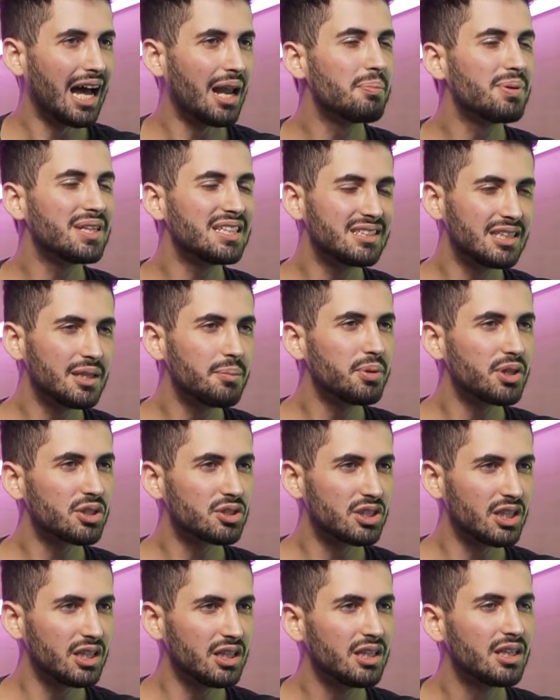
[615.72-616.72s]
Al principio
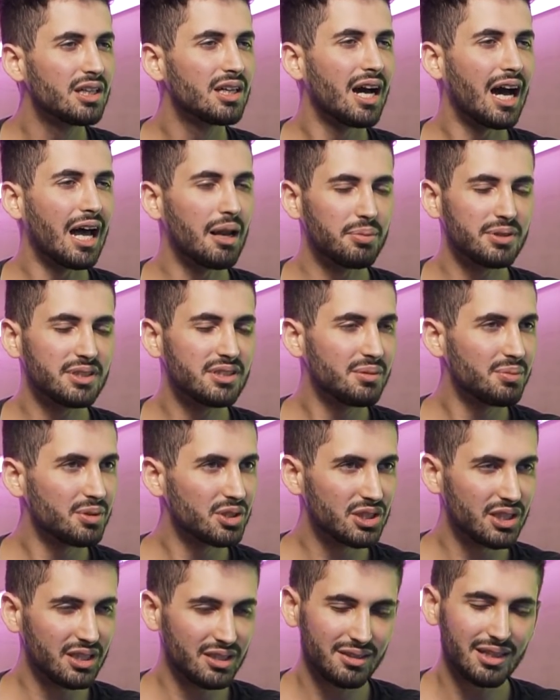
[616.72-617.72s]
sí, al
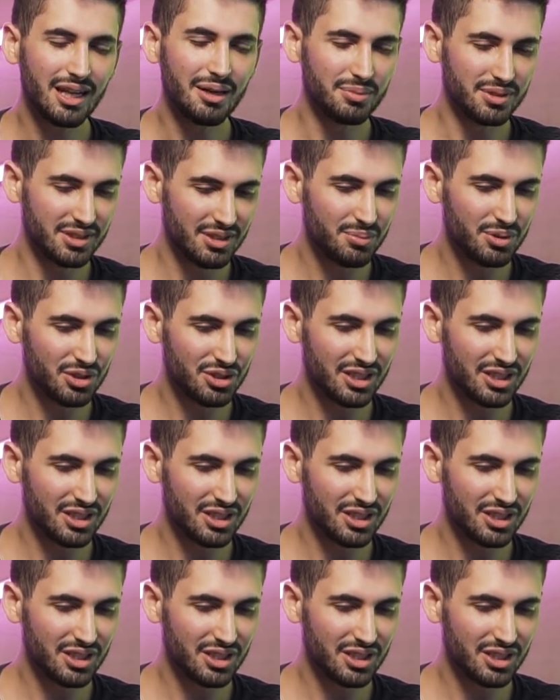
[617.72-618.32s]
principio sí, al principio